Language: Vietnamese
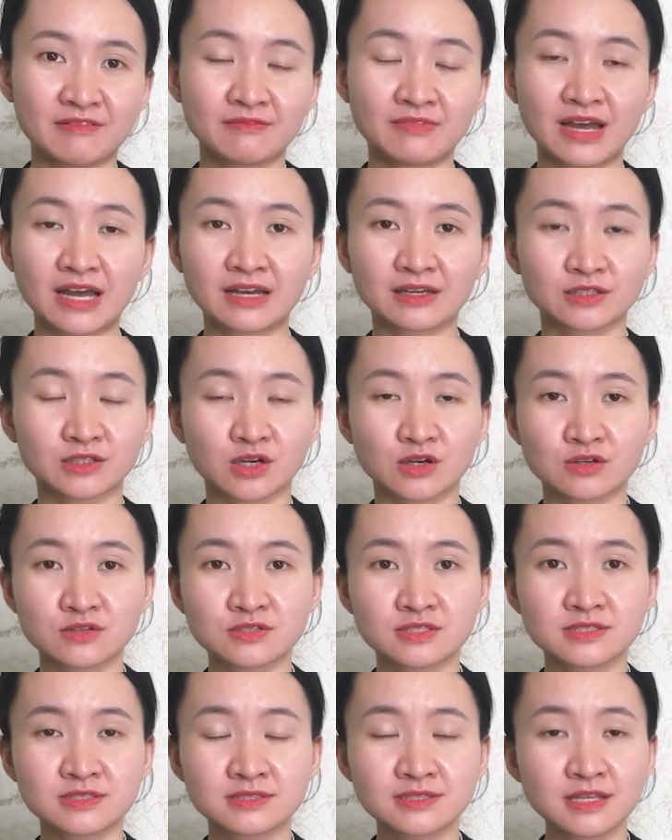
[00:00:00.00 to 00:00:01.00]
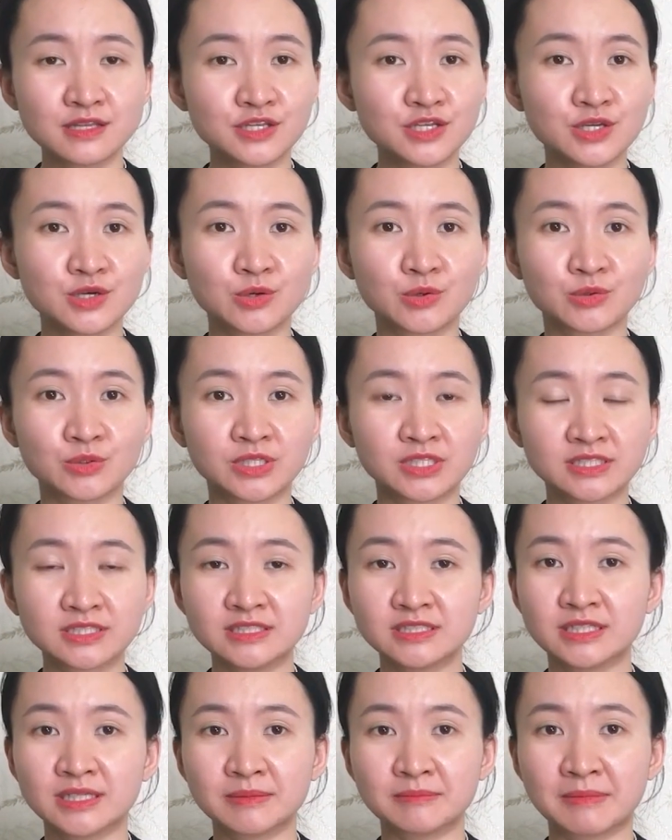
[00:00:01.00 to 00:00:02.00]
và có rất nhiều những
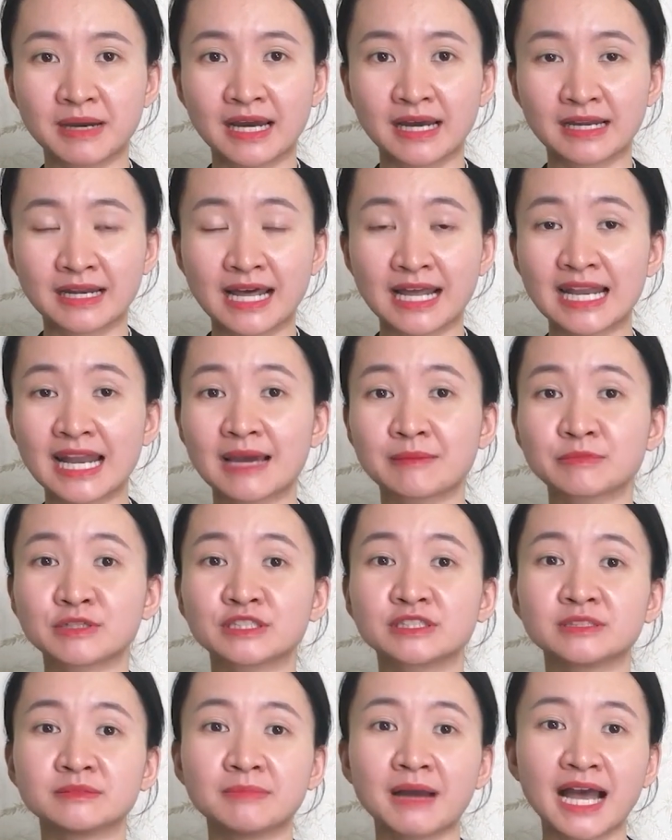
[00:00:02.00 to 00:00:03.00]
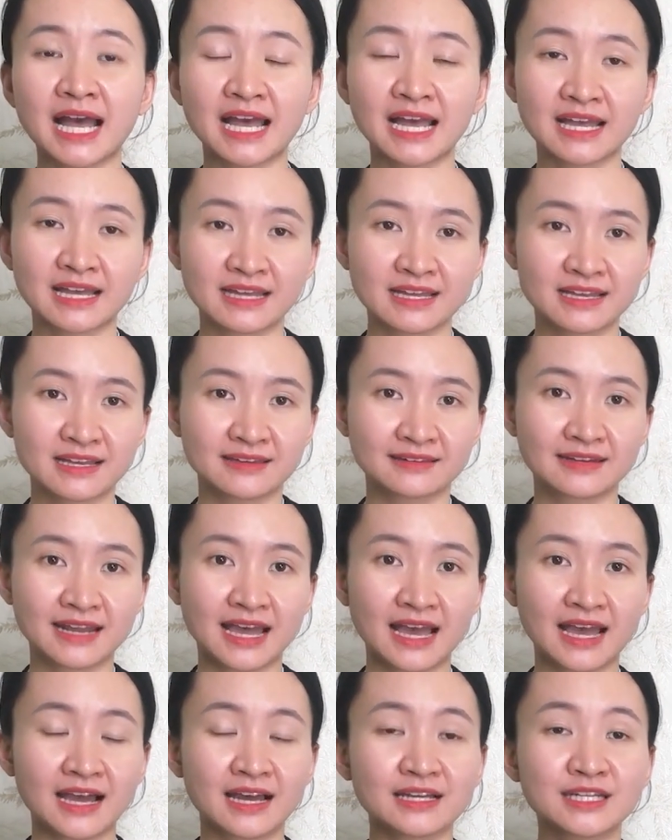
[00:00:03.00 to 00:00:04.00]
người mà đã làm người thứ ba
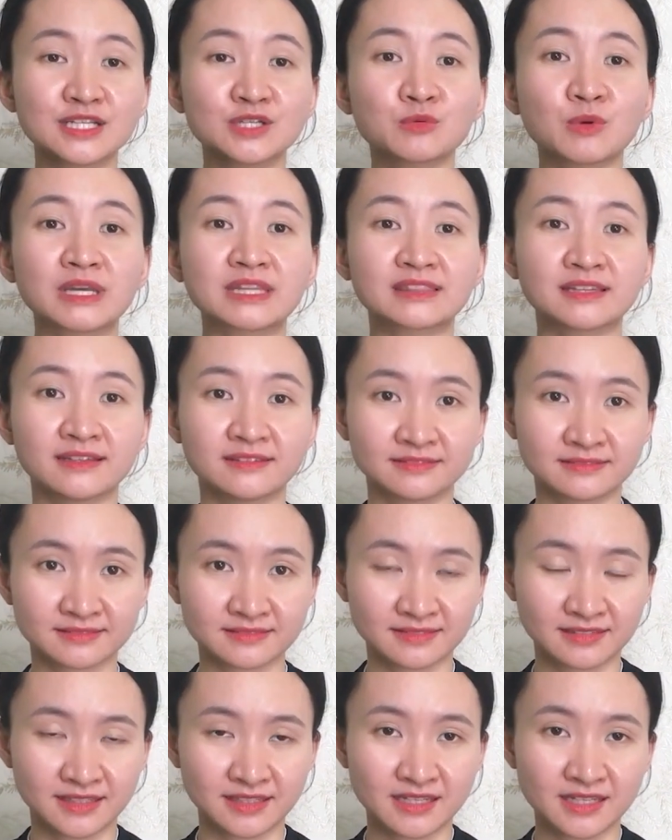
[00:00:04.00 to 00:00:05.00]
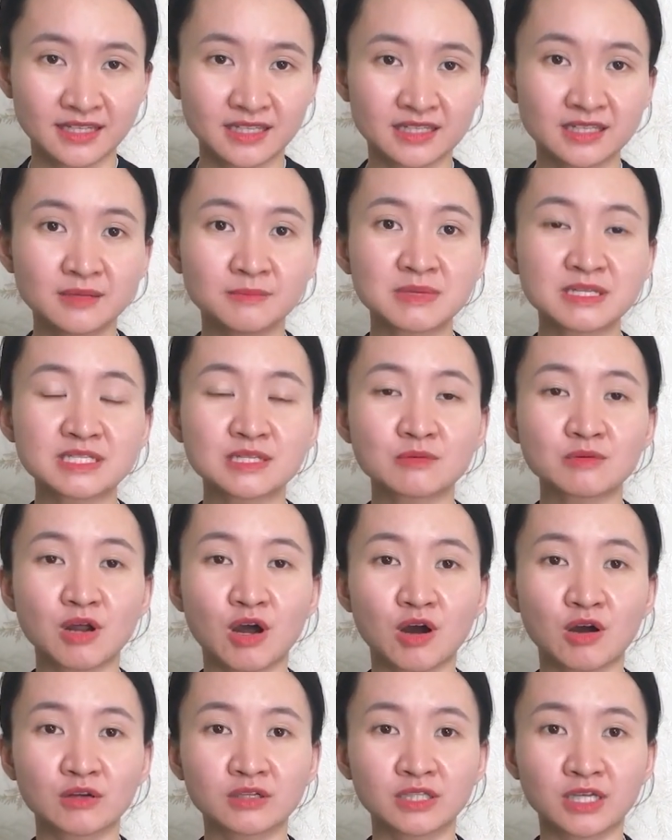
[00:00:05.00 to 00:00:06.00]
đã đi ngoại tỉnh nhưng mà sau
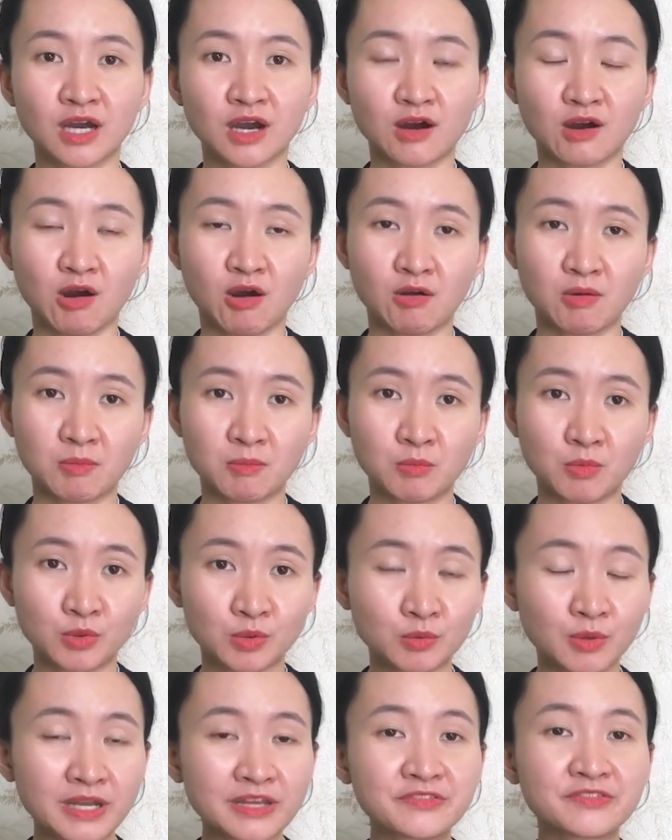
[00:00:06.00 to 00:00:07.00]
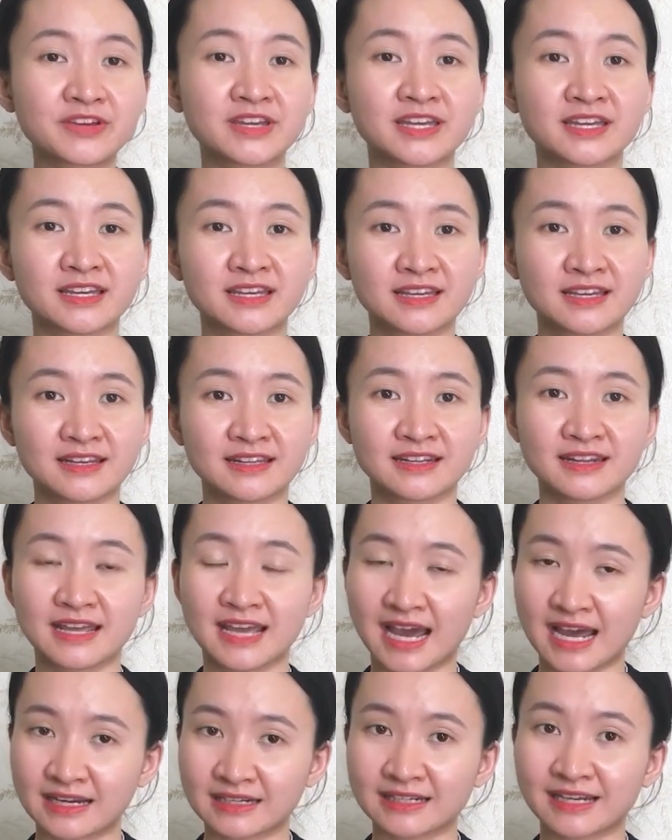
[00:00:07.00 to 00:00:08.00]
đó thì họ muốn quay về để
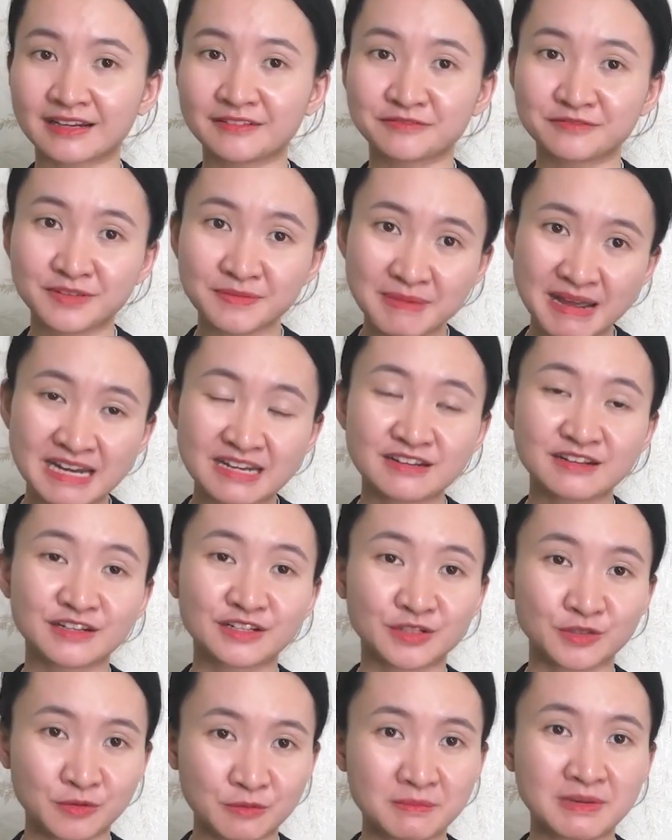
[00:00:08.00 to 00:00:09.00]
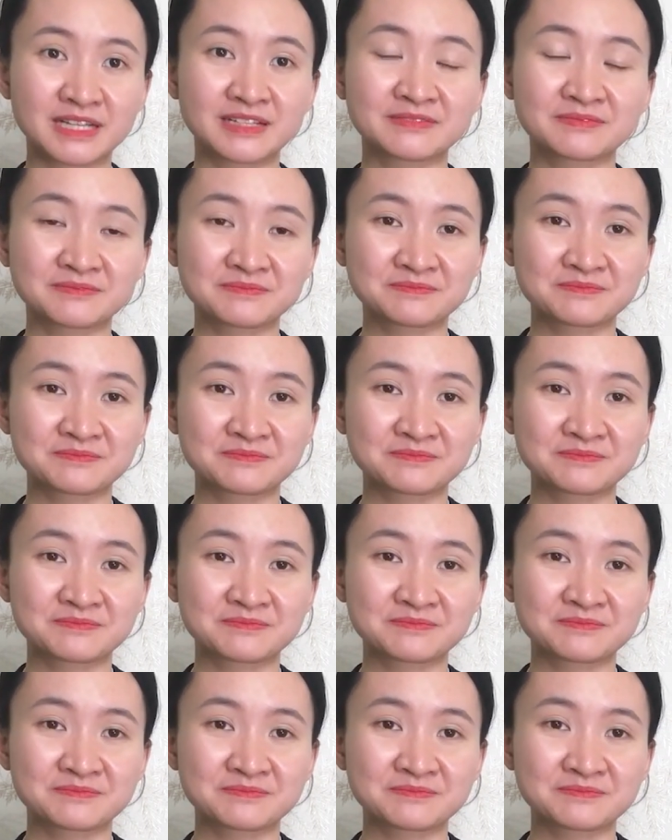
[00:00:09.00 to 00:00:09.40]
hàn gắn với bạn đời của mình